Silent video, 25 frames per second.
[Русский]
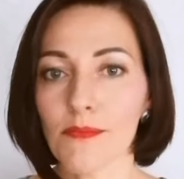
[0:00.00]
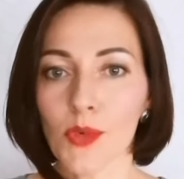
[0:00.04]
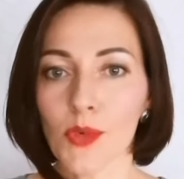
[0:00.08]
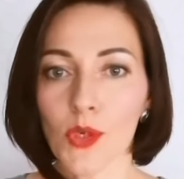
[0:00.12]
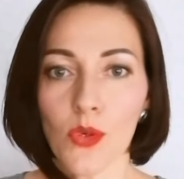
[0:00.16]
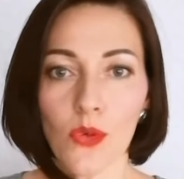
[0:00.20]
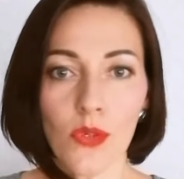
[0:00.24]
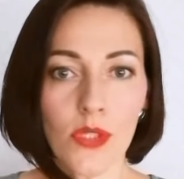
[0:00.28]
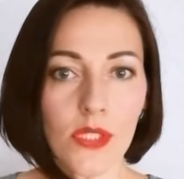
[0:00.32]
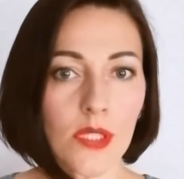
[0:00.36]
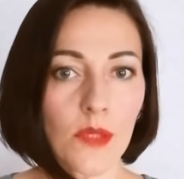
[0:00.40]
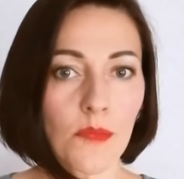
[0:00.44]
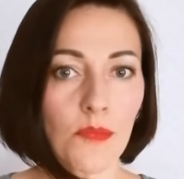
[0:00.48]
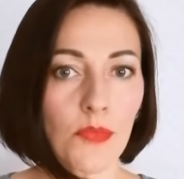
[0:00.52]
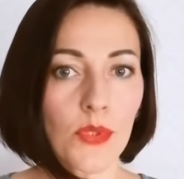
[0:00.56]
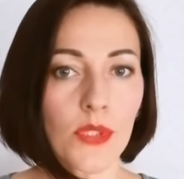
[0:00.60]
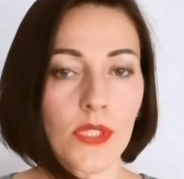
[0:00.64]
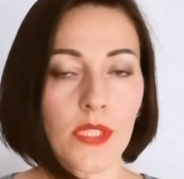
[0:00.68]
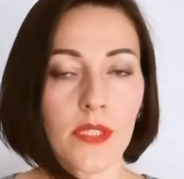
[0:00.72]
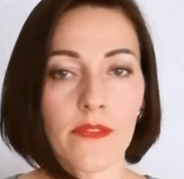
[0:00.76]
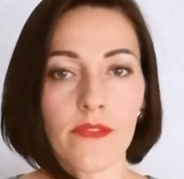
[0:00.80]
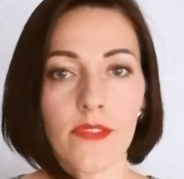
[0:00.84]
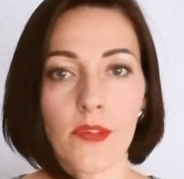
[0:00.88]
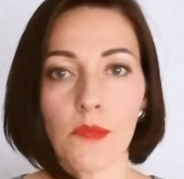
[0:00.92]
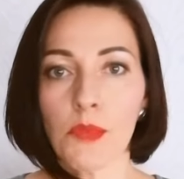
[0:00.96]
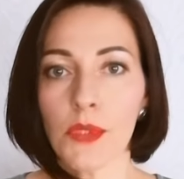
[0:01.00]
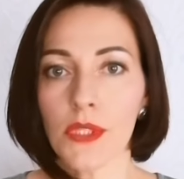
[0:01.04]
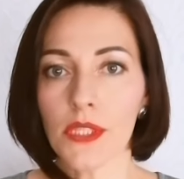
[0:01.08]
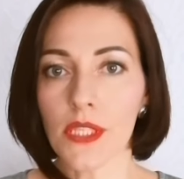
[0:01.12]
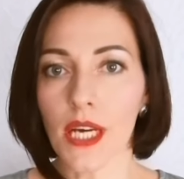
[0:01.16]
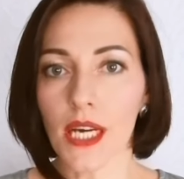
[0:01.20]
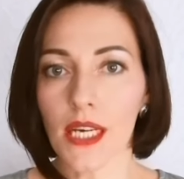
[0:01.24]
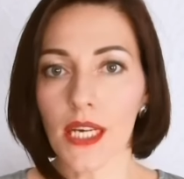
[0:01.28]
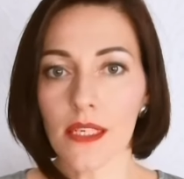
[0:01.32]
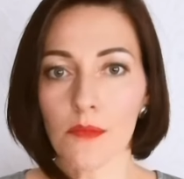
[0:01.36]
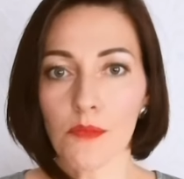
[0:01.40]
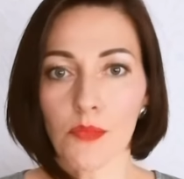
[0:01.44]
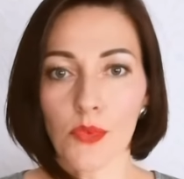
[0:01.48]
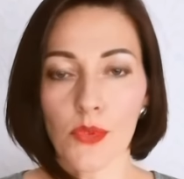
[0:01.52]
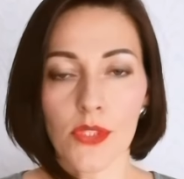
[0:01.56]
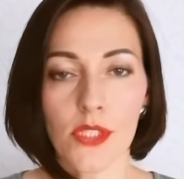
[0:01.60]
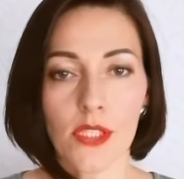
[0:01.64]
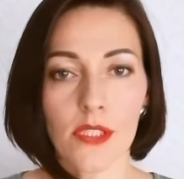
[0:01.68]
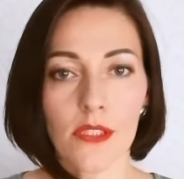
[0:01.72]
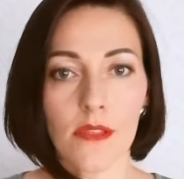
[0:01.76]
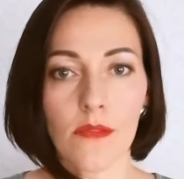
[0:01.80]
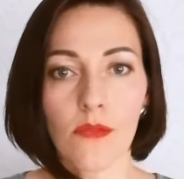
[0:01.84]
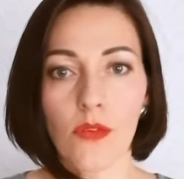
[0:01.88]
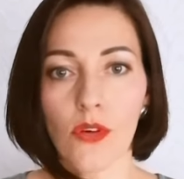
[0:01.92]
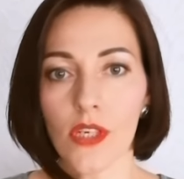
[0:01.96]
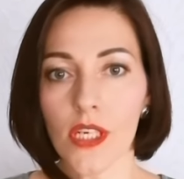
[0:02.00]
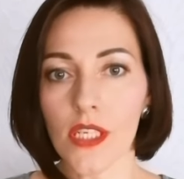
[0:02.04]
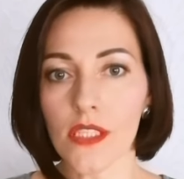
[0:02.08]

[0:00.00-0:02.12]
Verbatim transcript: Просто после вебинара, после того,